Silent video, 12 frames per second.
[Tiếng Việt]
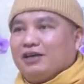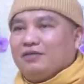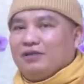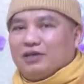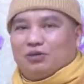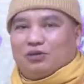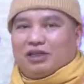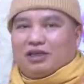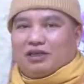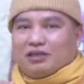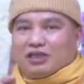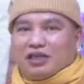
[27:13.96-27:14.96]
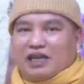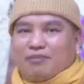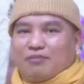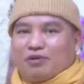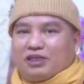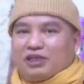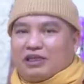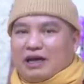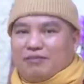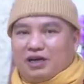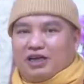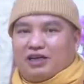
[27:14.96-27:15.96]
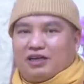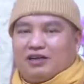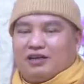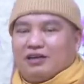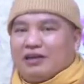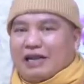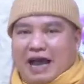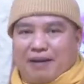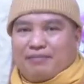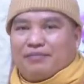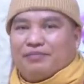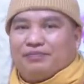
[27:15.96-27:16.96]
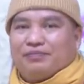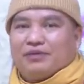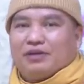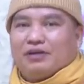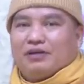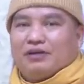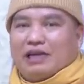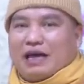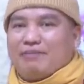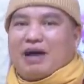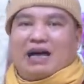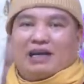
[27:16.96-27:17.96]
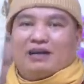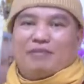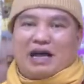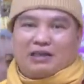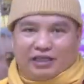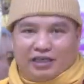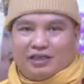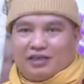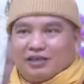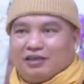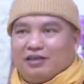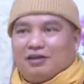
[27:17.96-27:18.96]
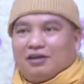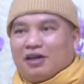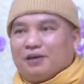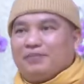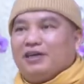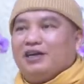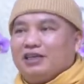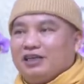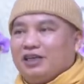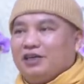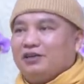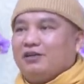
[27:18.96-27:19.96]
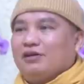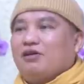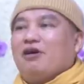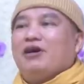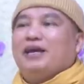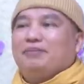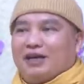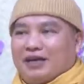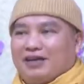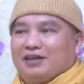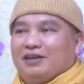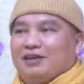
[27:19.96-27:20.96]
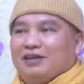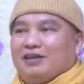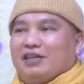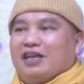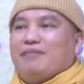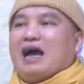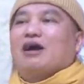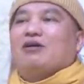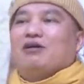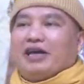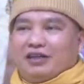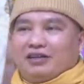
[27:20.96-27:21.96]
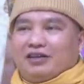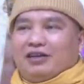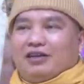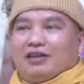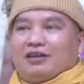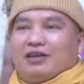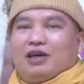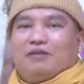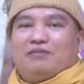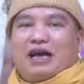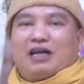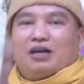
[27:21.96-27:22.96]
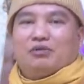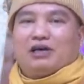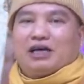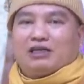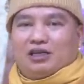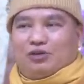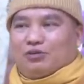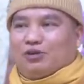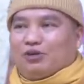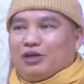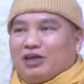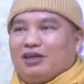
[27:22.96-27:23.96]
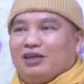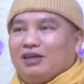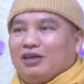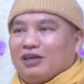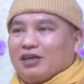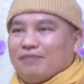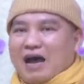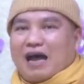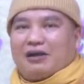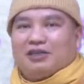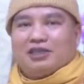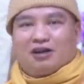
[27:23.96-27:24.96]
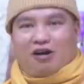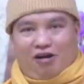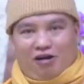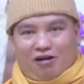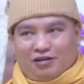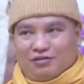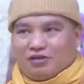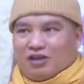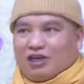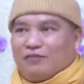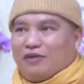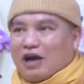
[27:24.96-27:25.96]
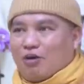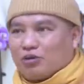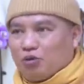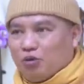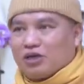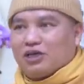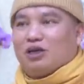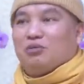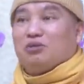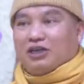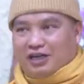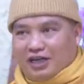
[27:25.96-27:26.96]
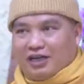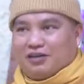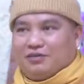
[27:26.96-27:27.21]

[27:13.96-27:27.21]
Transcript: ví dụ như sinh năm 1980 nam nam mạng là mạng gì hợp những hướng gì có hết mà trên mạng có hết đỡ phải công ngày xưa chúng tôi cái mạng nó chưa có cho nên phải học thuộc cái công thức ấy